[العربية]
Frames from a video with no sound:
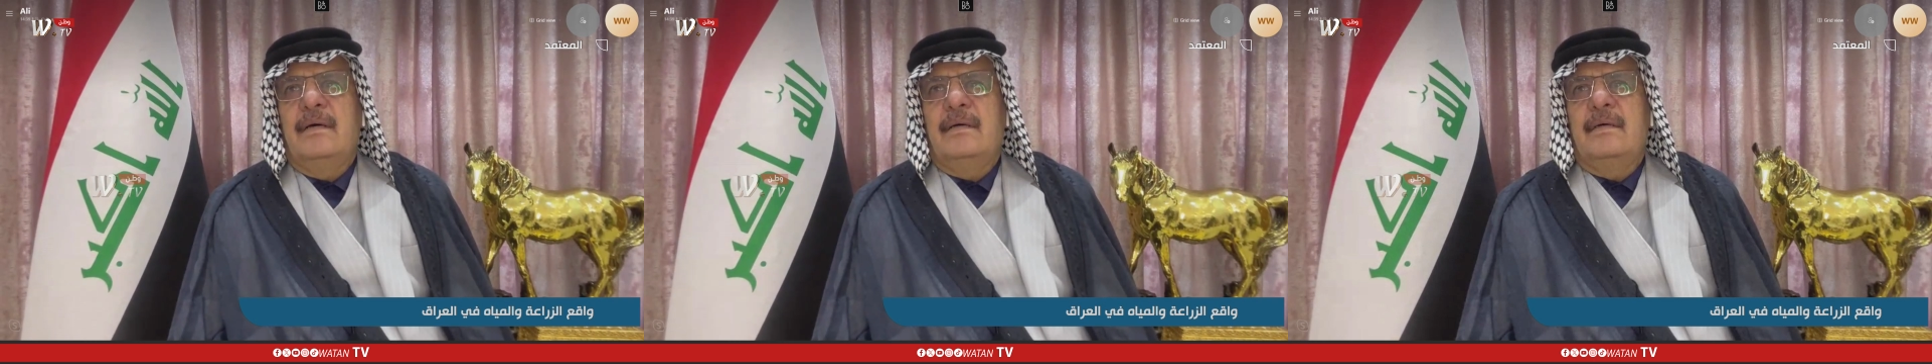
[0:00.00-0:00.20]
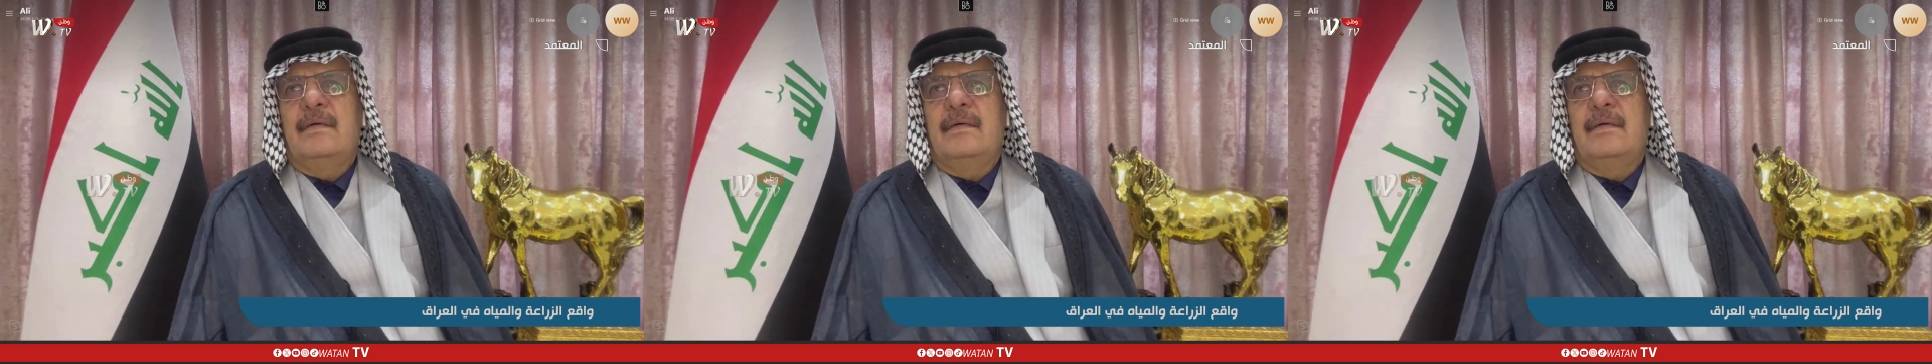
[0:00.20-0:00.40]

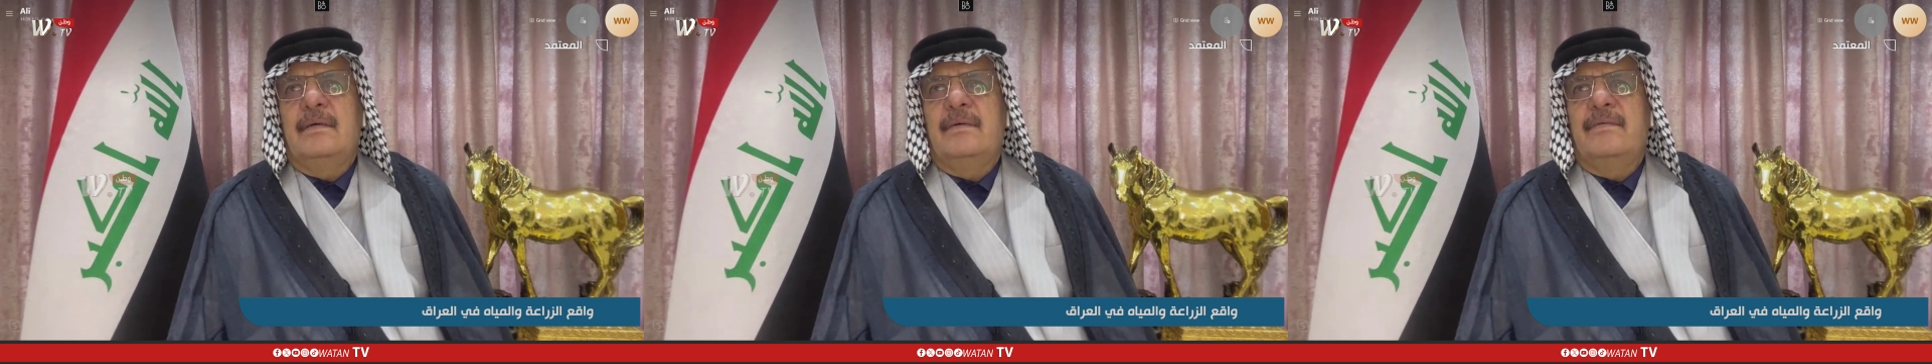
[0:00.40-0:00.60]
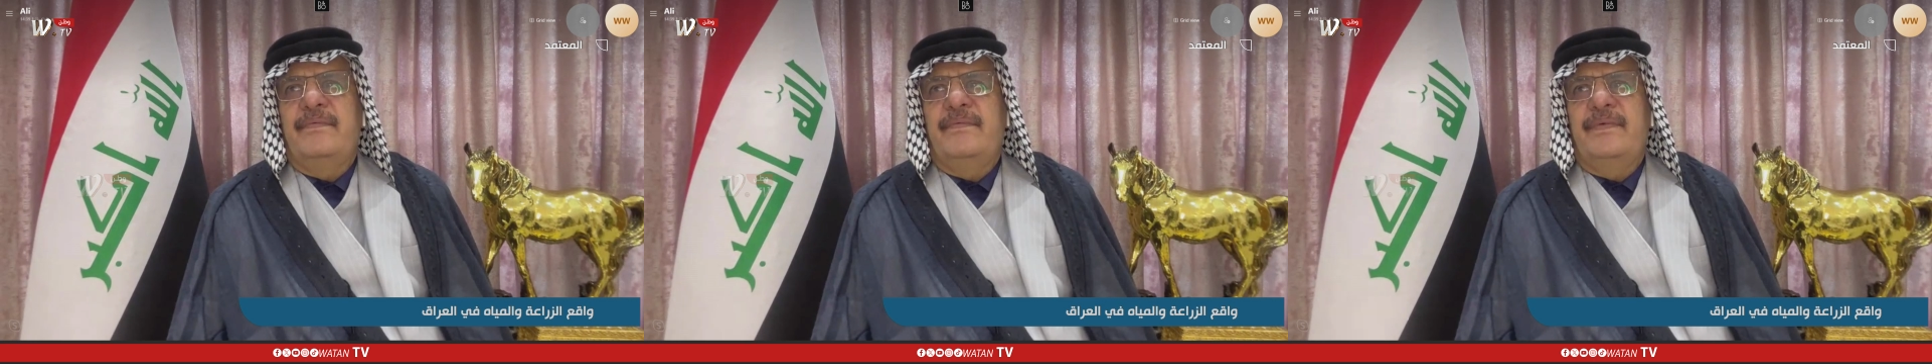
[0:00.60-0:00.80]

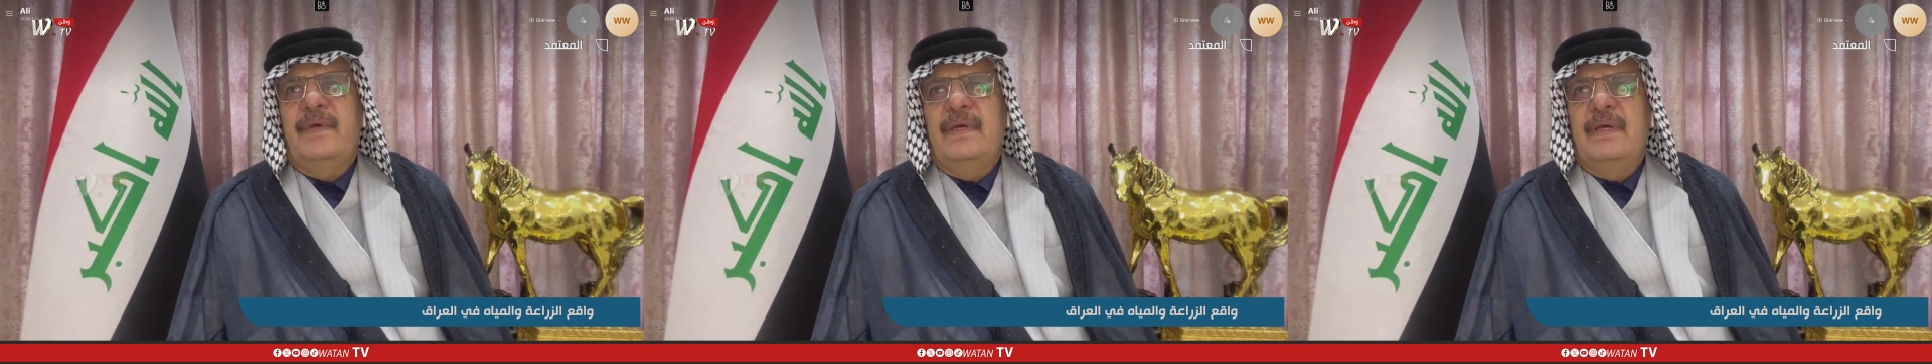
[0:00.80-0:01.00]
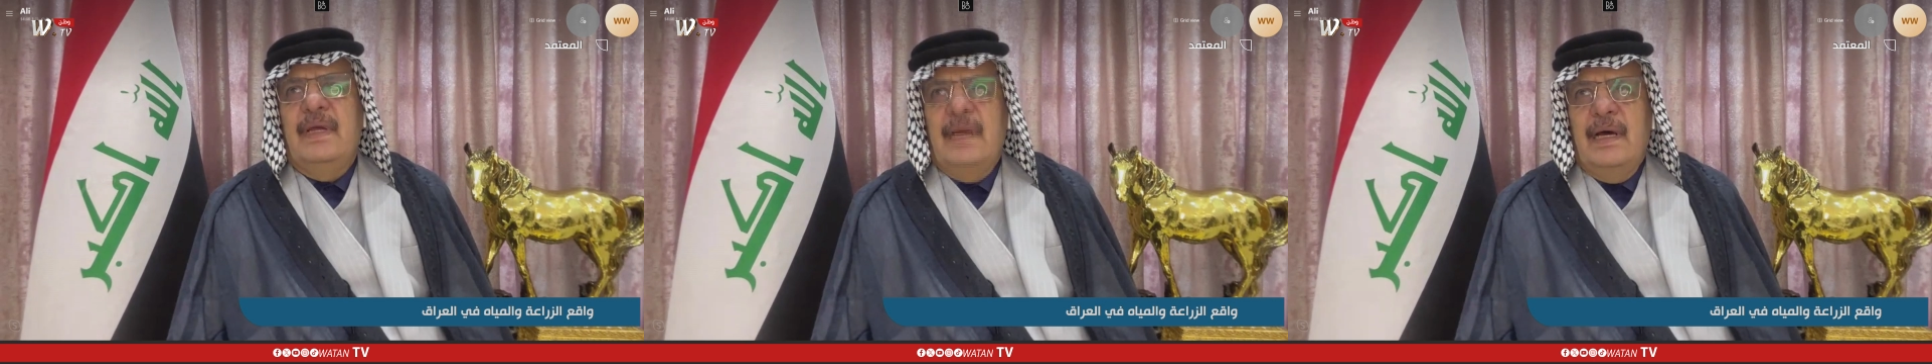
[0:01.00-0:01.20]
آه،
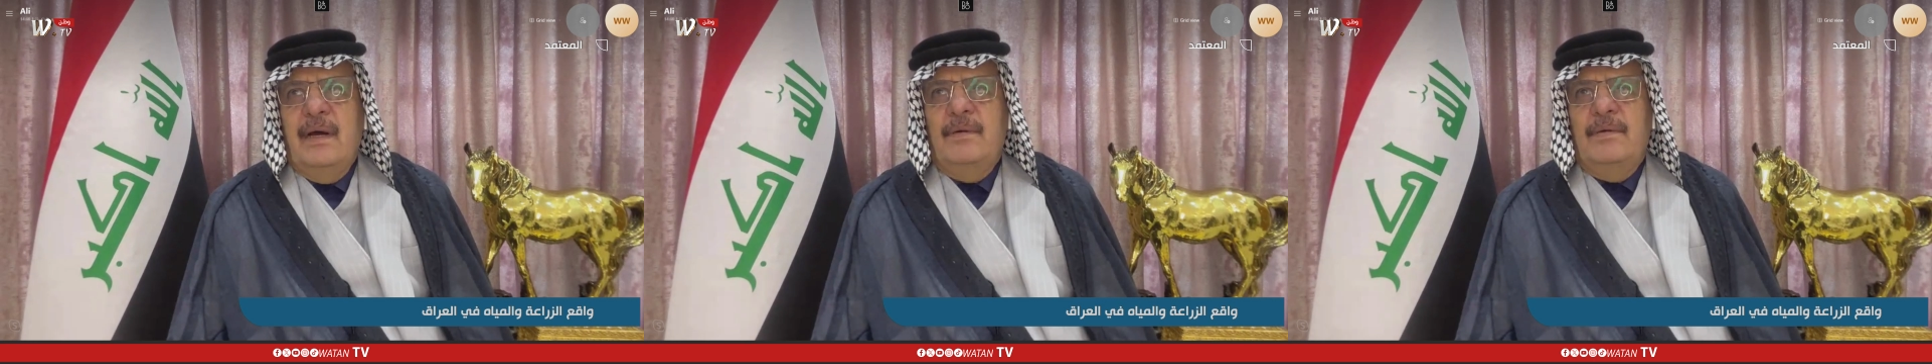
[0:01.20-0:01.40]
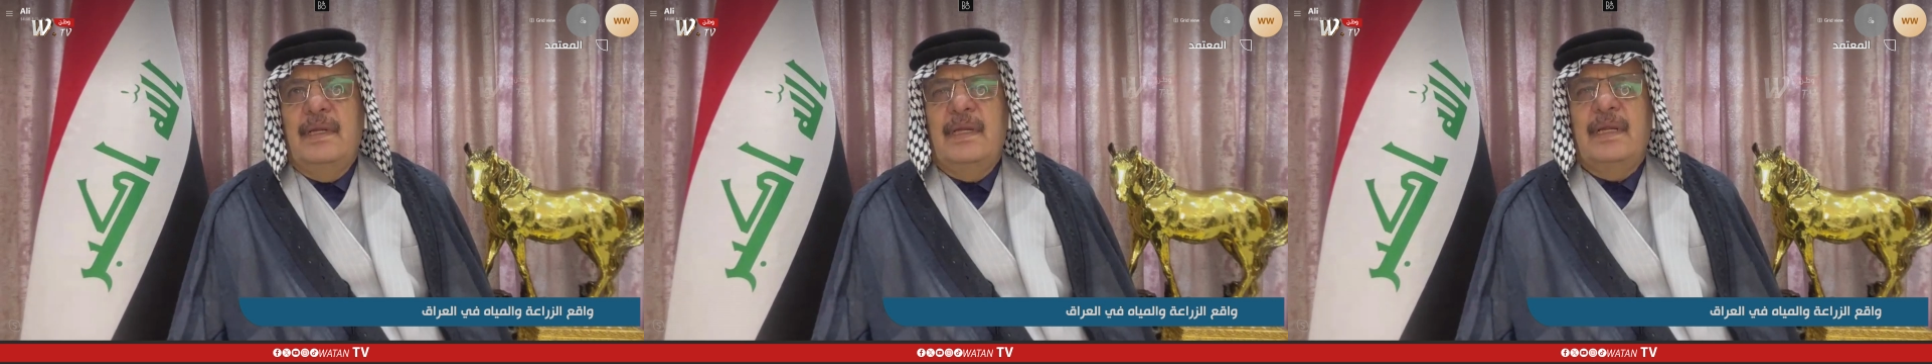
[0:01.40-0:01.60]
في
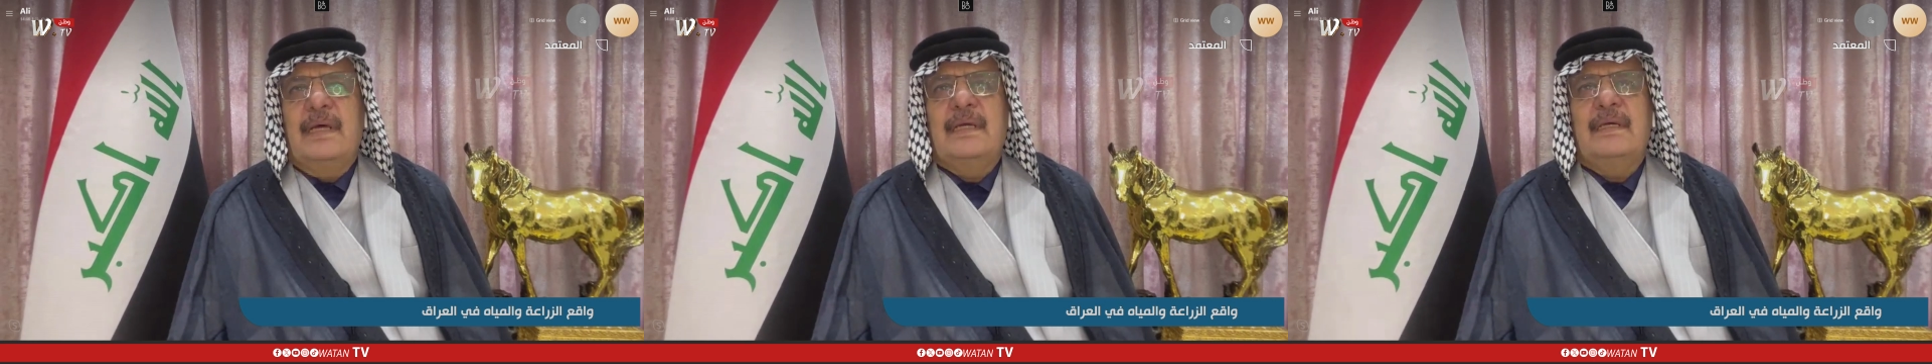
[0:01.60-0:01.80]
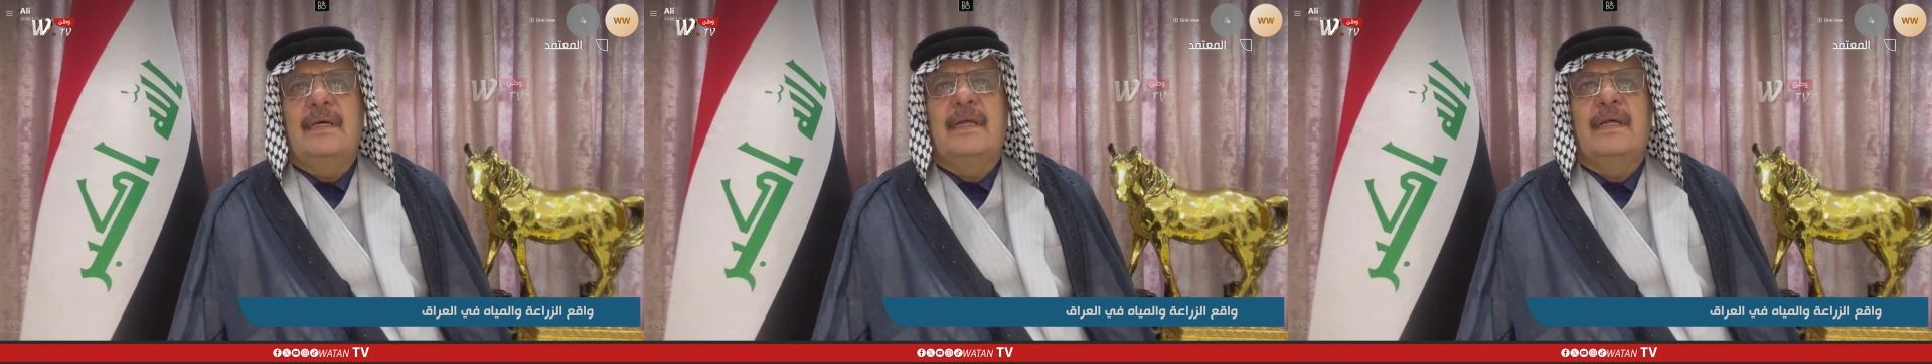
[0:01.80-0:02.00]
الآونة
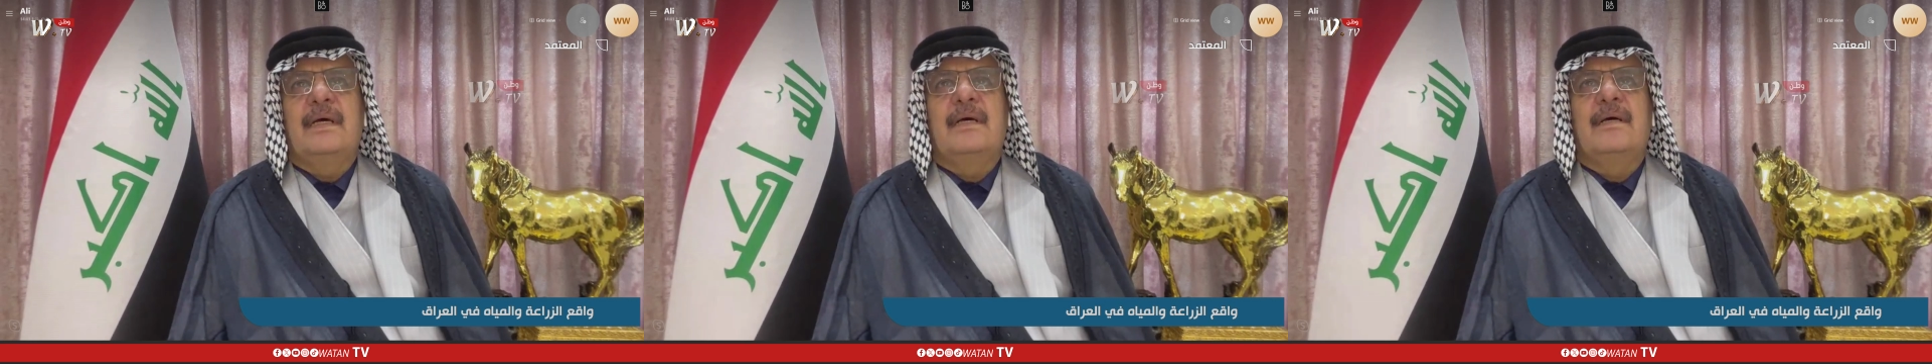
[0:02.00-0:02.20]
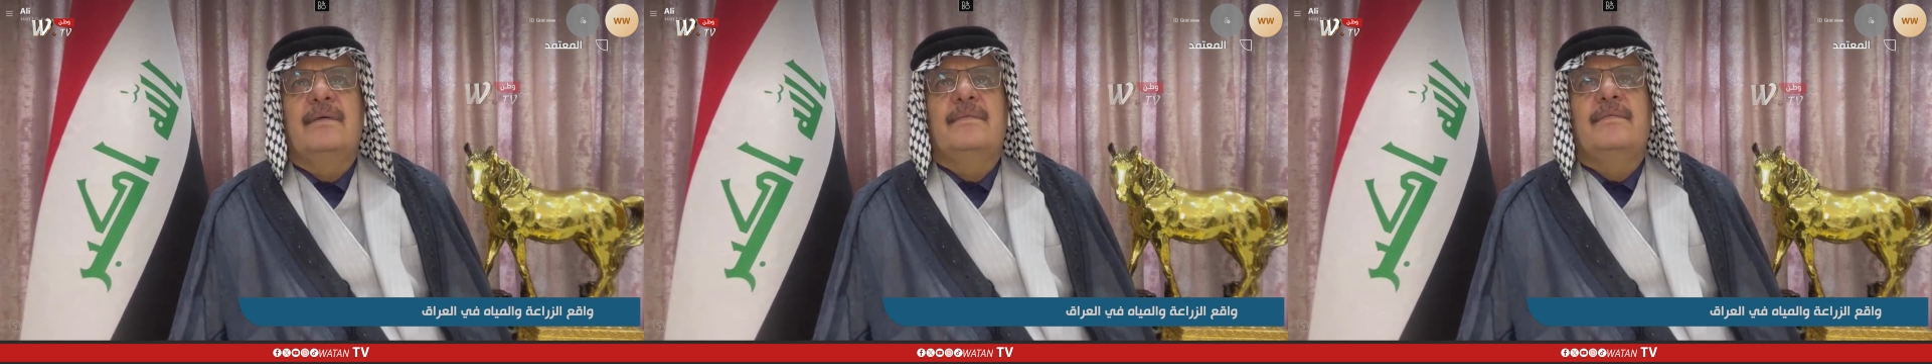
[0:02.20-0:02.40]
الأخيرة